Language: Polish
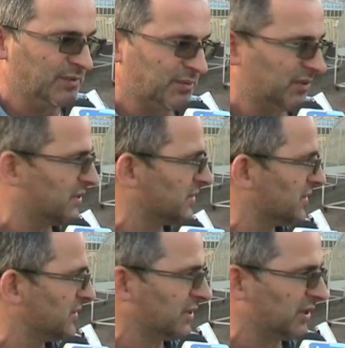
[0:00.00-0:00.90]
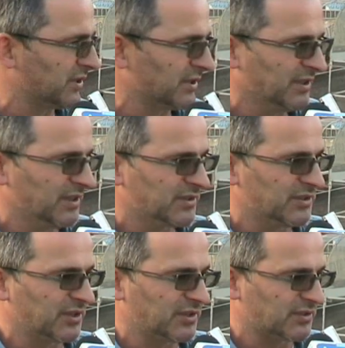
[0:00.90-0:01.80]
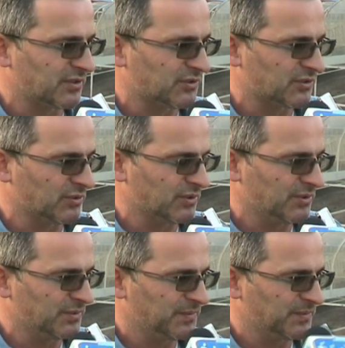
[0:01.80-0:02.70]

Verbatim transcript: Mam nadzieję, że dzisiaj się, że dzisiaj się skończyło.